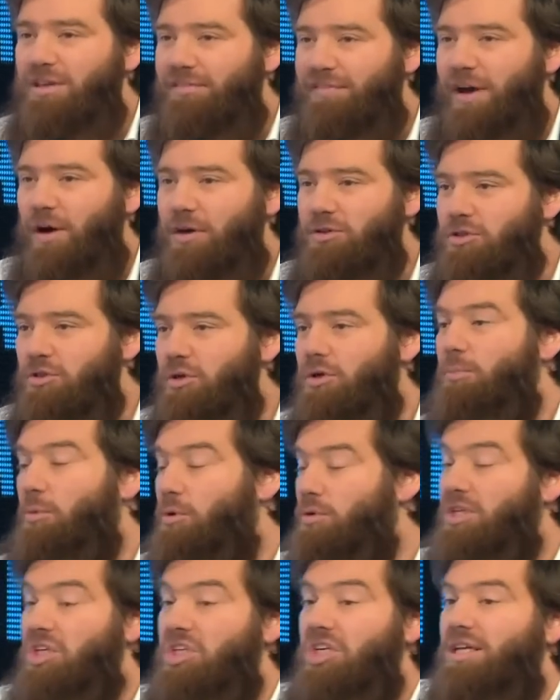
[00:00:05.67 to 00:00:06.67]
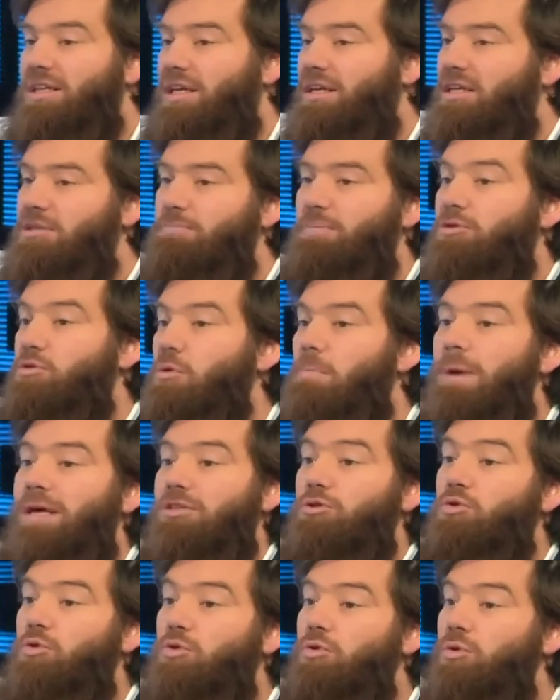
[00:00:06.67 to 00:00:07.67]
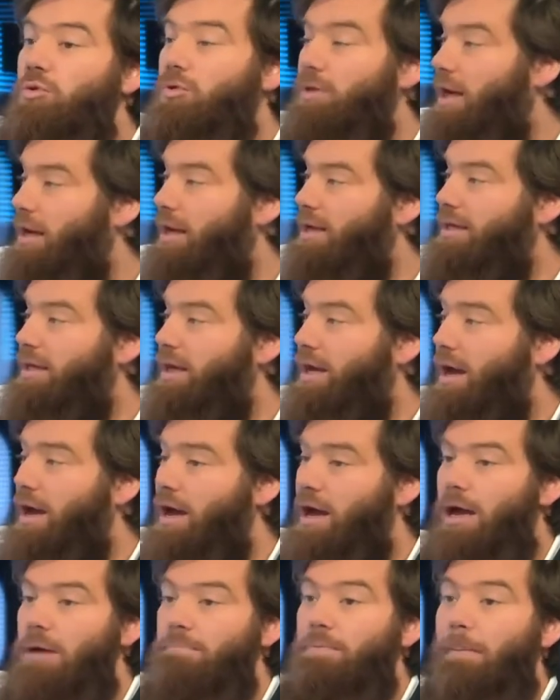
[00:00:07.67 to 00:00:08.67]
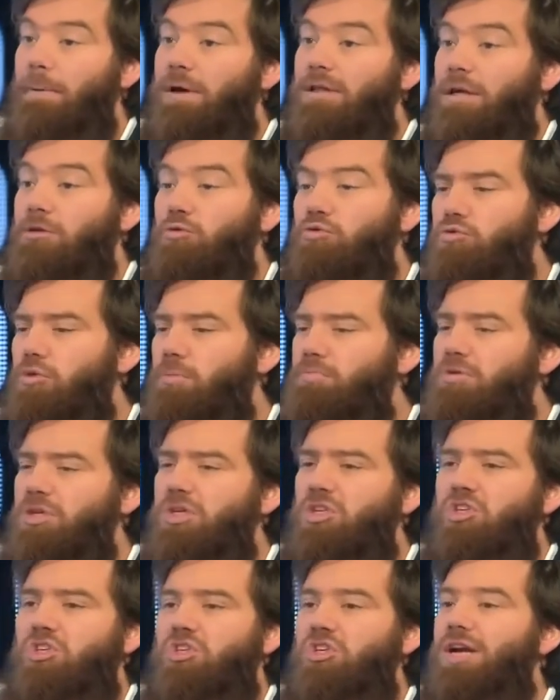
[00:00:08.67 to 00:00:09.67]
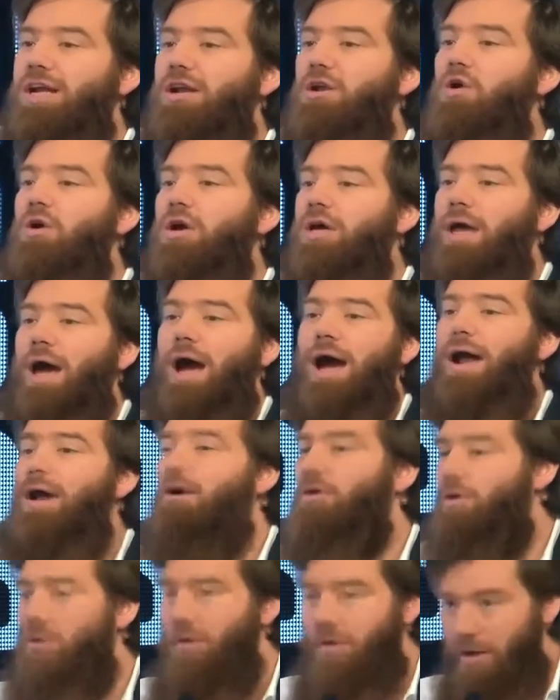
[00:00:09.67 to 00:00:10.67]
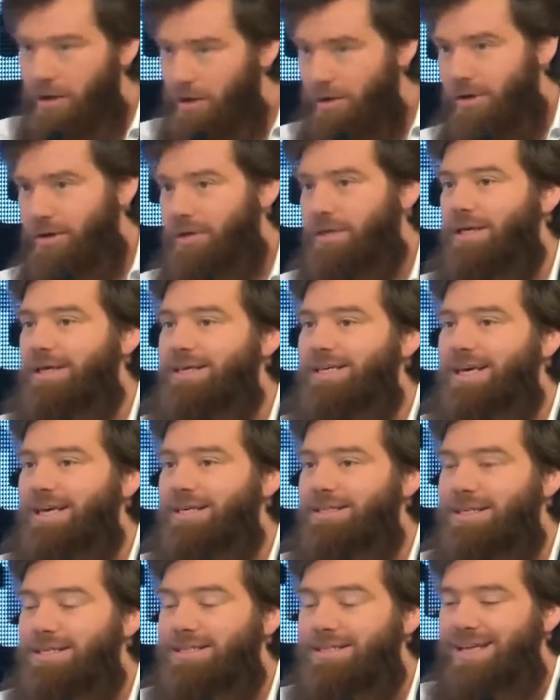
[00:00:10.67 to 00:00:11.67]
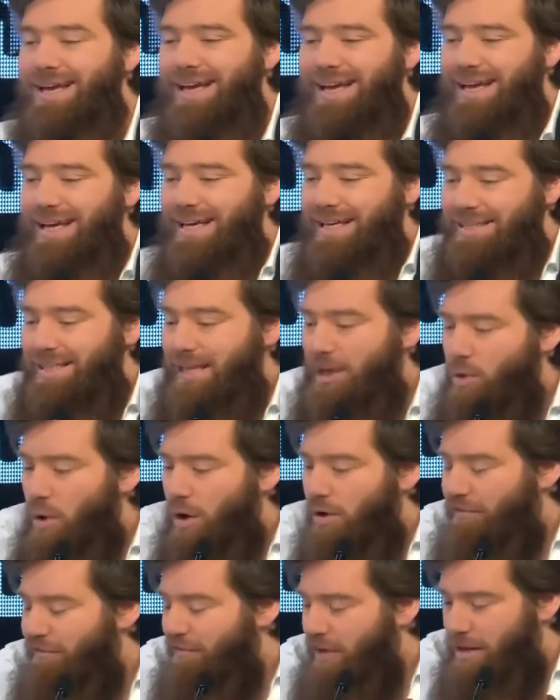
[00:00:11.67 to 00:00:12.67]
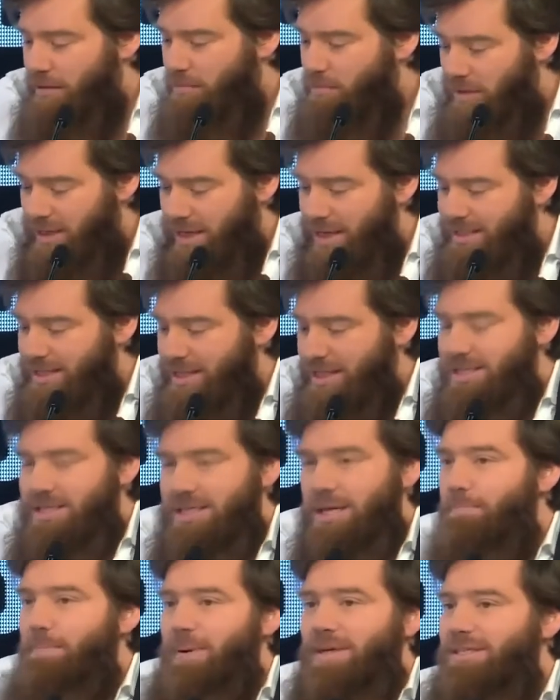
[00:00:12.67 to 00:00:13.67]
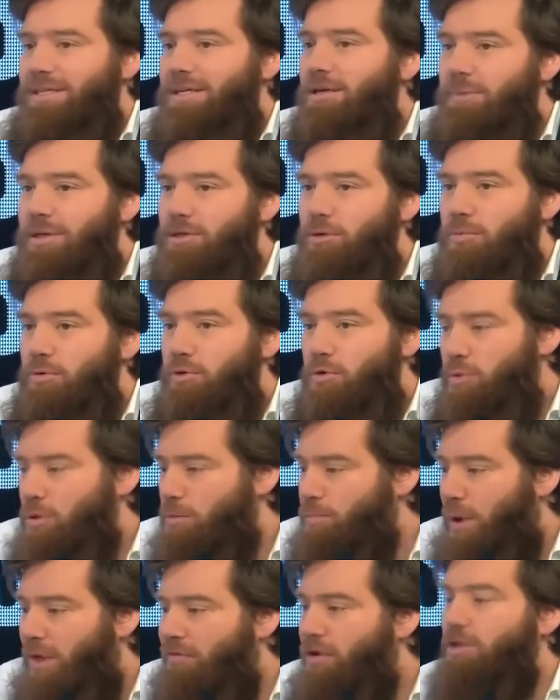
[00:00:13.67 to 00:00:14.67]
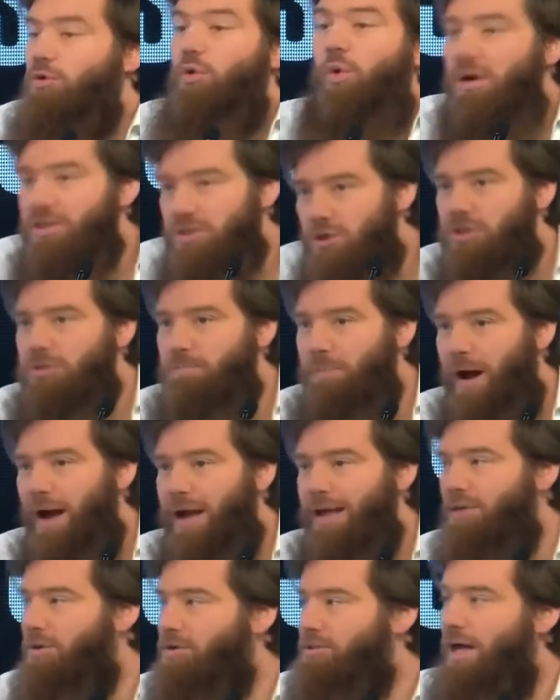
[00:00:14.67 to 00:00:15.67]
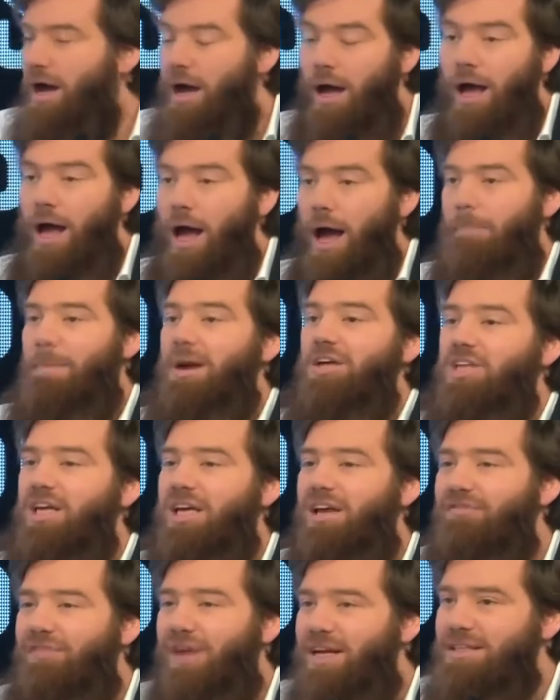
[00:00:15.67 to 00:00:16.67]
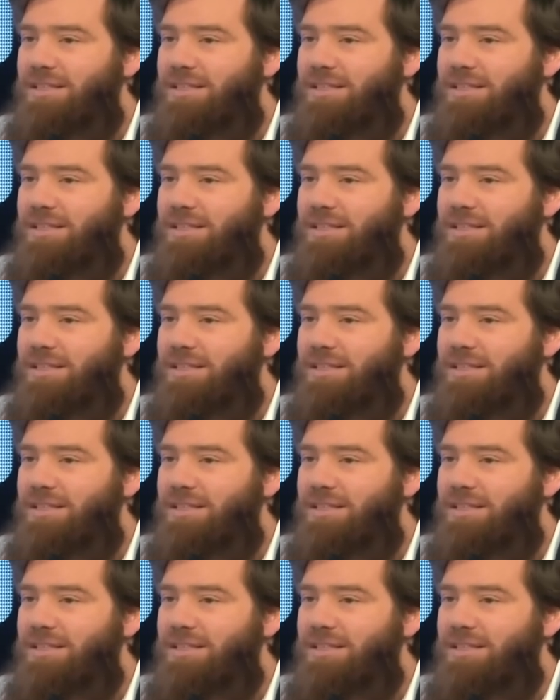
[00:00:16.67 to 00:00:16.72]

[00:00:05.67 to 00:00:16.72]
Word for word: différenciant, bon, déjà, tu as des espèces de mastodontes à la Ikea, et puis après, tu as toutes de petites chaînes locales euh, qui existent. C'est quoi le fait Qu'est-ce qui s'est passé dans les zones mm. du Monde pour avoir une croissance pareille dans un, marché qui est flat